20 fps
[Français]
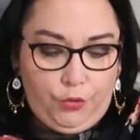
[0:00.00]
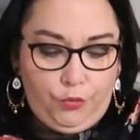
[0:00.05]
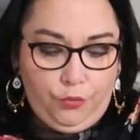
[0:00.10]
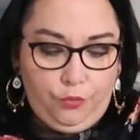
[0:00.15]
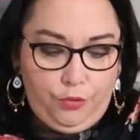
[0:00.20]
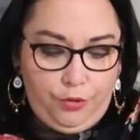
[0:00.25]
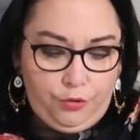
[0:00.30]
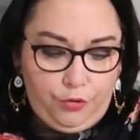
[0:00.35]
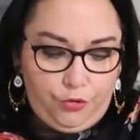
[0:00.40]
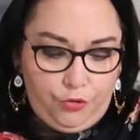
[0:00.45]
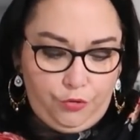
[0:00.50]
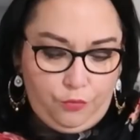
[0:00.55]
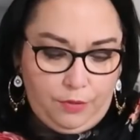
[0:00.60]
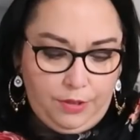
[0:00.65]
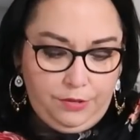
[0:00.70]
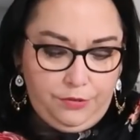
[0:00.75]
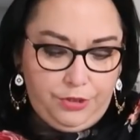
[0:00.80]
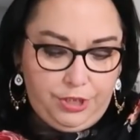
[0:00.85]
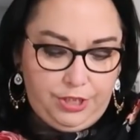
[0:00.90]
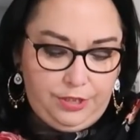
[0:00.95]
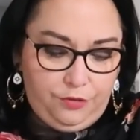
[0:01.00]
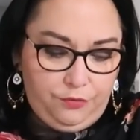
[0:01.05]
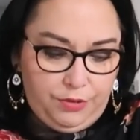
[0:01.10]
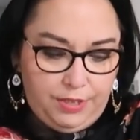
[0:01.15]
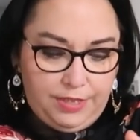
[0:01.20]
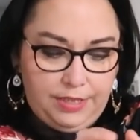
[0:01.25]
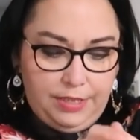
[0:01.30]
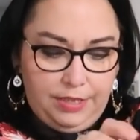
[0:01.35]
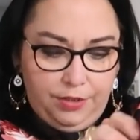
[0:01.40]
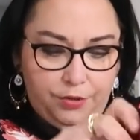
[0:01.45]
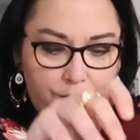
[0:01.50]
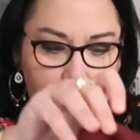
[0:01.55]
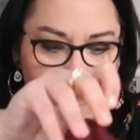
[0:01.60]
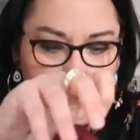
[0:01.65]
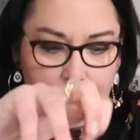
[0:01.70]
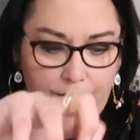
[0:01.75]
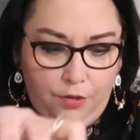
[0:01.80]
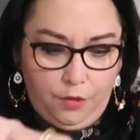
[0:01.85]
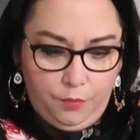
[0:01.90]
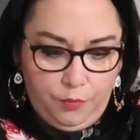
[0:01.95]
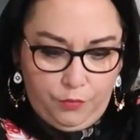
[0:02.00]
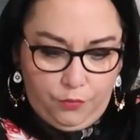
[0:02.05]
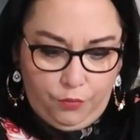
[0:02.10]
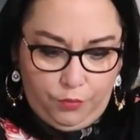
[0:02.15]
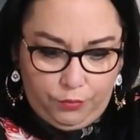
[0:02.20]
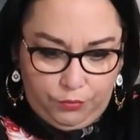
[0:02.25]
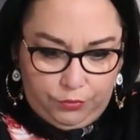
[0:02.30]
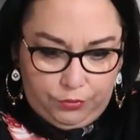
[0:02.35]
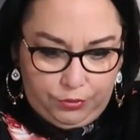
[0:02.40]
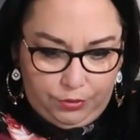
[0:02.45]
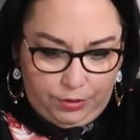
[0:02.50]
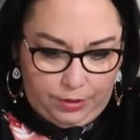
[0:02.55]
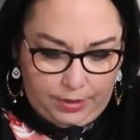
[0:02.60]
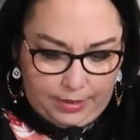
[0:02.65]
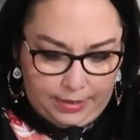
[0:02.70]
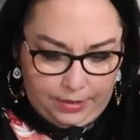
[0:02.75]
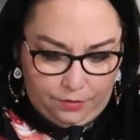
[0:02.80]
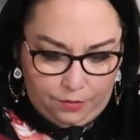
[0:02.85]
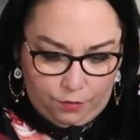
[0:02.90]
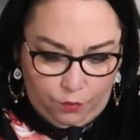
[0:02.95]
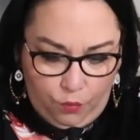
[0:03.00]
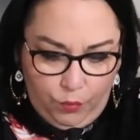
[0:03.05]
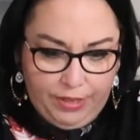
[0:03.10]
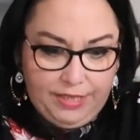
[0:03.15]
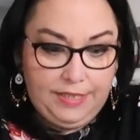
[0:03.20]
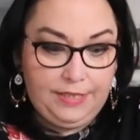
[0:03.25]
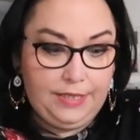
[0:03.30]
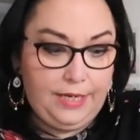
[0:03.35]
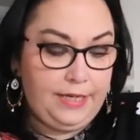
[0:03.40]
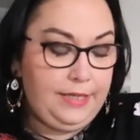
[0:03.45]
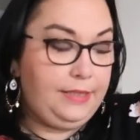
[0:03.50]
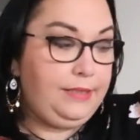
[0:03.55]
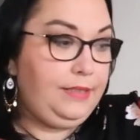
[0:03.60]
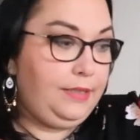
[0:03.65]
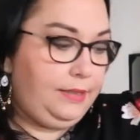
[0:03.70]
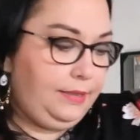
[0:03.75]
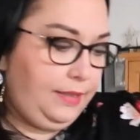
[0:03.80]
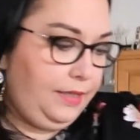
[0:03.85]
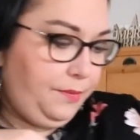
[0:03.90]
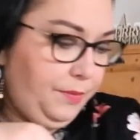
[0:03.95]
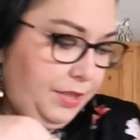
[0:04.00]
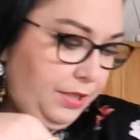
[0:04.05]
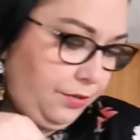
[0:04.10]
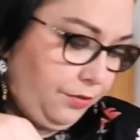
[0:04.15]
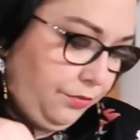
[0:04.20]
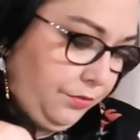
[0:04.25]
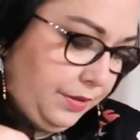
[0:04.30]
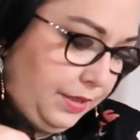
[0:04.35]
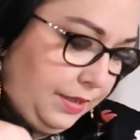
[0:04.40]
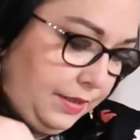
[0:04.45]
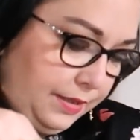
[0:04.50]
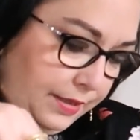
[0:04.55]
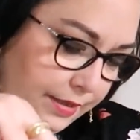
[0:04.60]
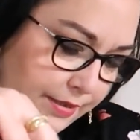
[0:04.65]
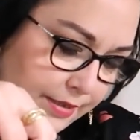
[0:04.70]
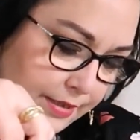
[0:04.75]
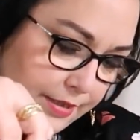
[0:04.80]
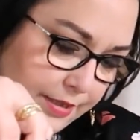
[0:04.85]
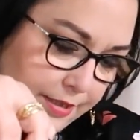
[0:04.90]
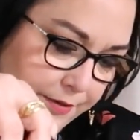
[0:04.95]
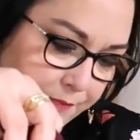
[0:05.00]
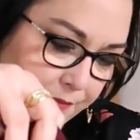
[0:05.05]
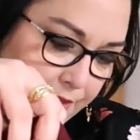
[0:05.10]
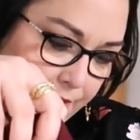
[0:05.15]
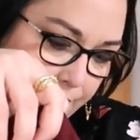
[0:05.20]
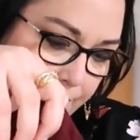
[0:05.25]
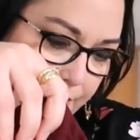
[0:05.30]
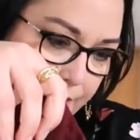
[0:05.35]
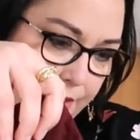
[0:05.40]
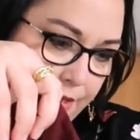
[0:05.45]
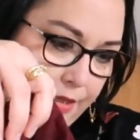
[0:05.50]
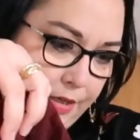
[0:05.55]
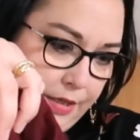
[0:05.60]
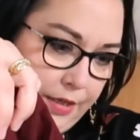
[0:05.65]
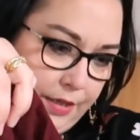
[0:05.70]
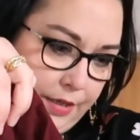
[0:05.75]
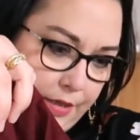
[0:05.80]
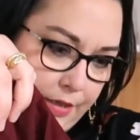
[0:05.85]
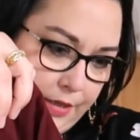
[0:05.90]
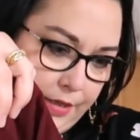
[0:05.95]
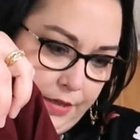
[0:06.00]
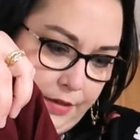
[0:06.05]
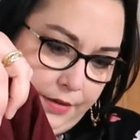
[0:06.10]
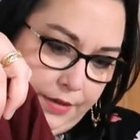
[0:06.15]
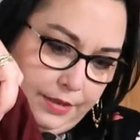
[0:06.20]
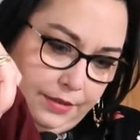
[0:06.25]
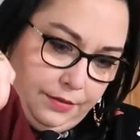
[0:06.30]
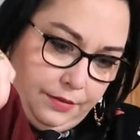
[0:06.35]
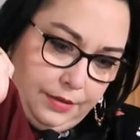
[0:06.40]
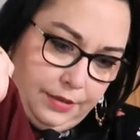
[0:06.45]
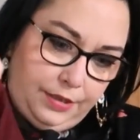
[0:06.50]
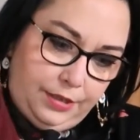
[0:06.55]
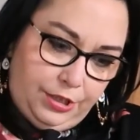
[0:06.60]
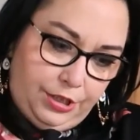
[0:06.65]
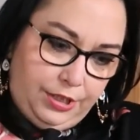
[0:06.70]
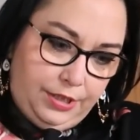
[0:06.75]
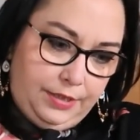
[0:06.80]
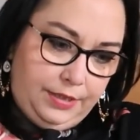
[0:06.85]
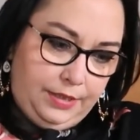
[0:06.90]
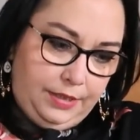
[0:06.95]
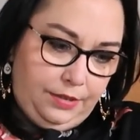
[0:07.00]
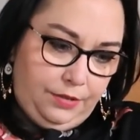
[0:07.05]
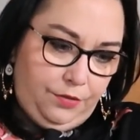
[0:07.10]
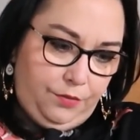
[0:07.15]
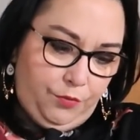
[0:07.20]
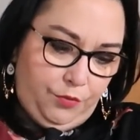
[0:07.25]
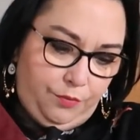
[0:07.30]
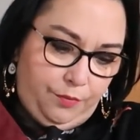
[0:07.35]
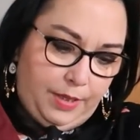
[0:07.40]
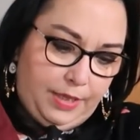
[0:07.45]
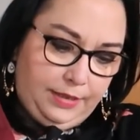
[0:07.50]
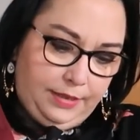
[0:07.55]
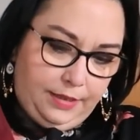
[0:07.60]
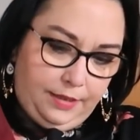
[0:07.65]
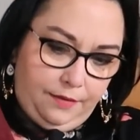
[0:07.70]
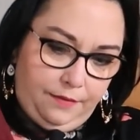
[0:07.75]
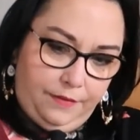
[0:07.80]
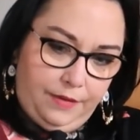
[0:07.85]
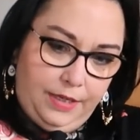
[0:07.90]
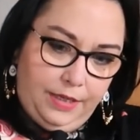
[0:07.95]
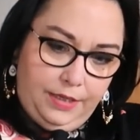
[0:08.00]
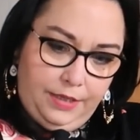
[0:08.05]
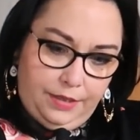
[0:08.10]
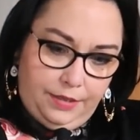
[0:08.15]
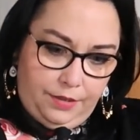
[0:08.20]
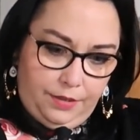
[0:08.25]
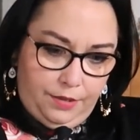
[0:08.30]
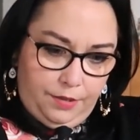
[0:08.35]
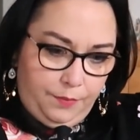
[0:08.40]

Donc je crois que j'ai choisi que des robes courtes. Alors oui, elle était très mignonne aussi celle-ci. Alors attendez, j'essaie de me battre avec.